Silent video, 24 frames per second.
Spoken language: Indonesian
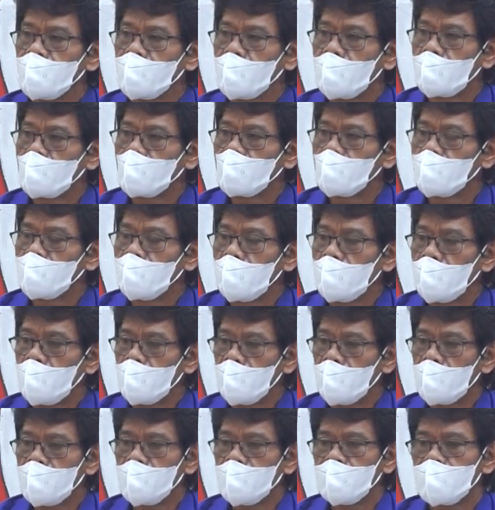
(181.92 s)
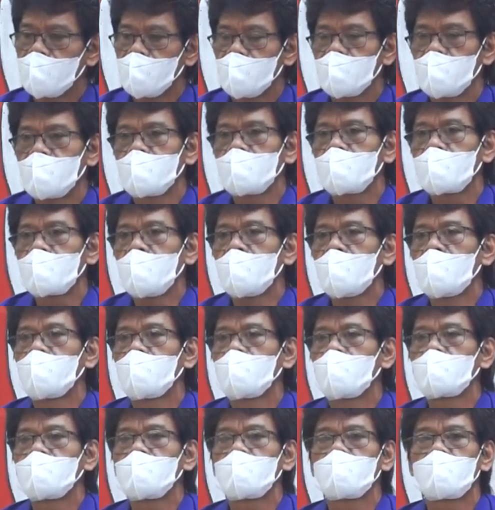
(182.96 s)
dalam penilaian itu seserah
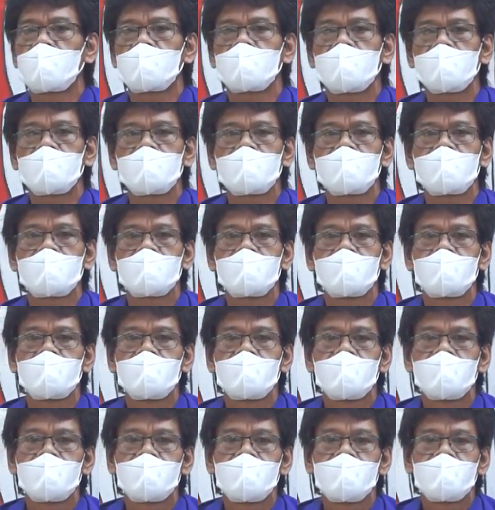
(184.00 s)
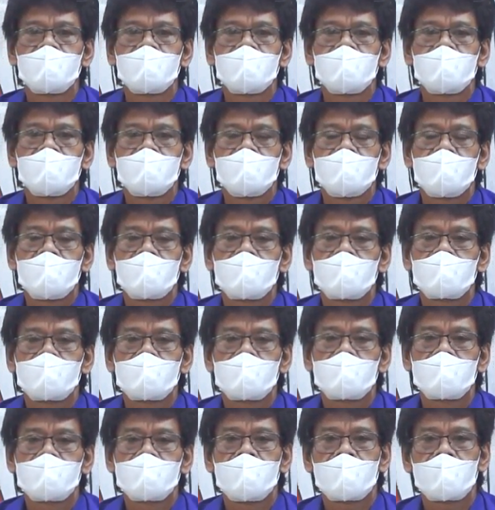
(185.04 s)
masing-masing
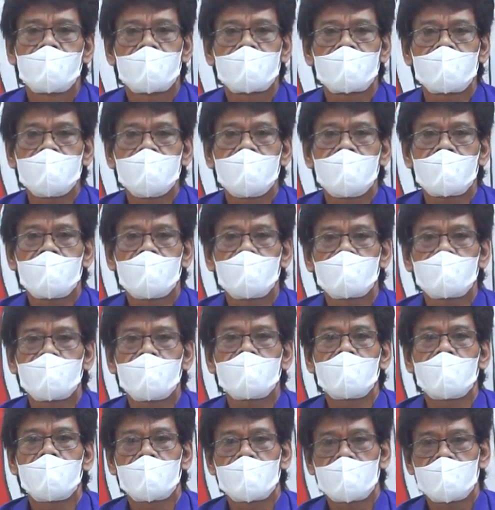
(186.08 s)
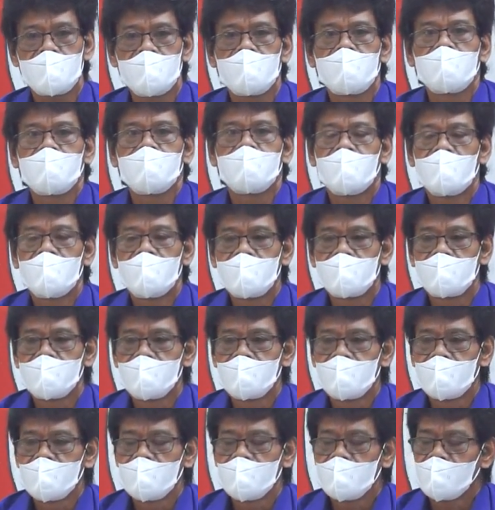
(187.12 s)
yang yang ngerti ya. Kalau saya nggak ngerti, ya.
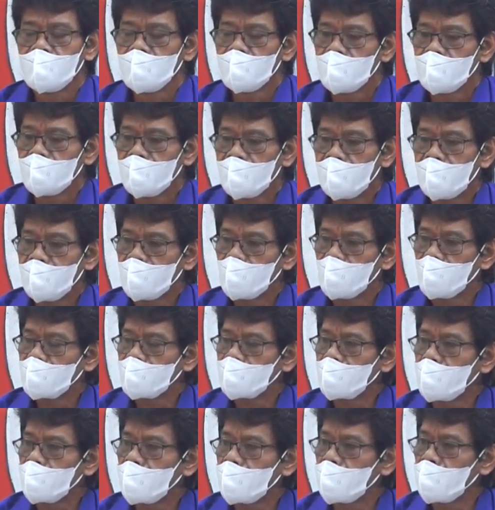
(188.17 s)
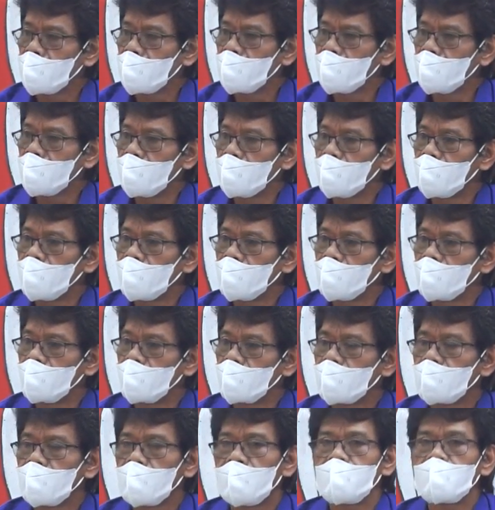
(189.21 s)
Dan masalah
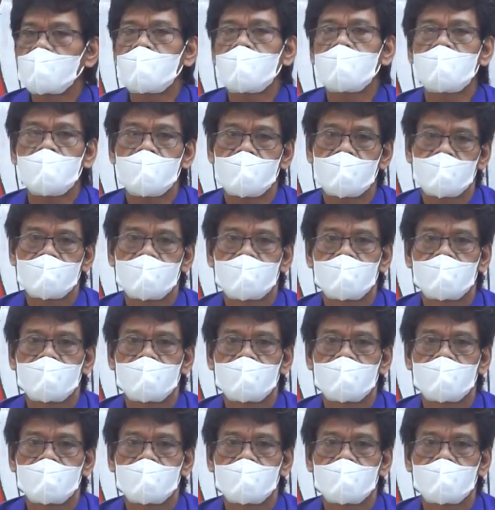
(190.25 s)
gang cantik